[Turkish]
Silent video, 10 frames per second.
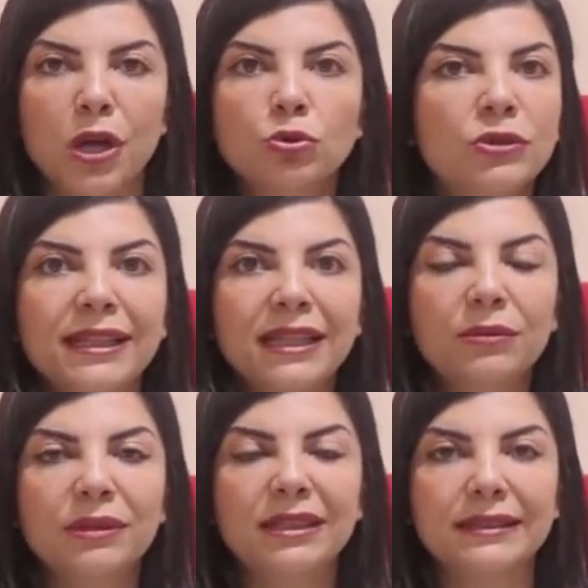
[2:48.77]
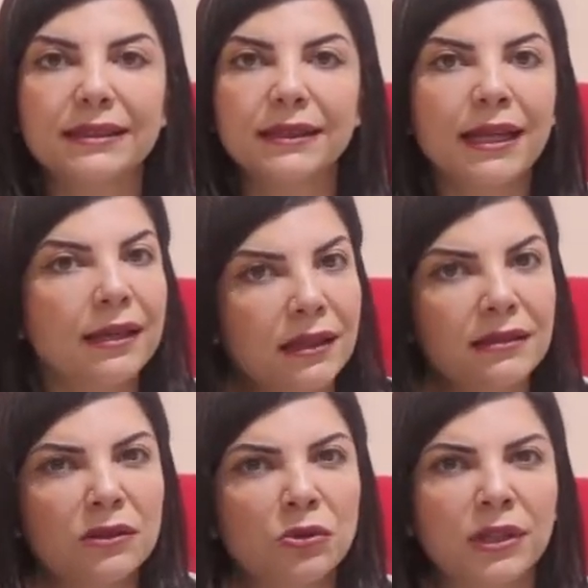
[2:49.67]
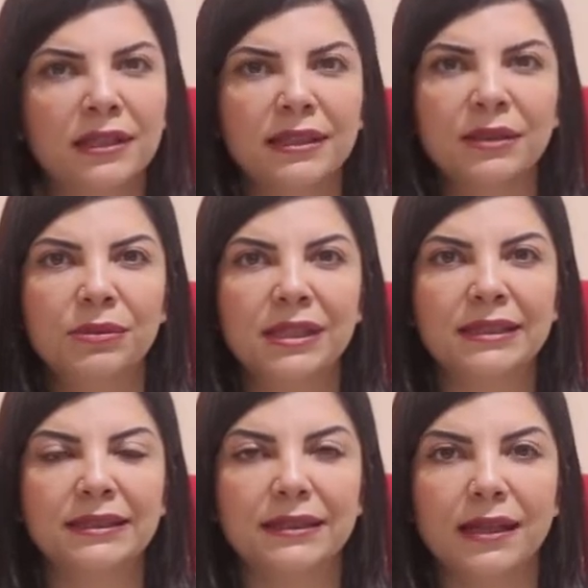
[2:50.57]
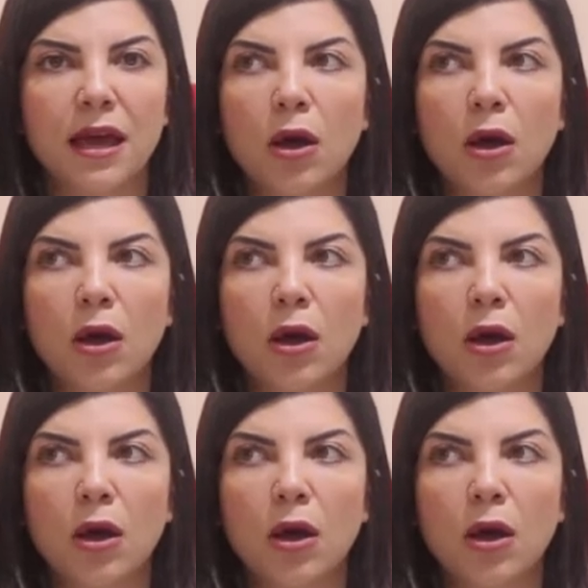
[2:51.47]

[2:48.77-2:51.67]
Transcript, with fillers: Onu dinleyebilirsin. Ne anlattığına odaklanabilirsin.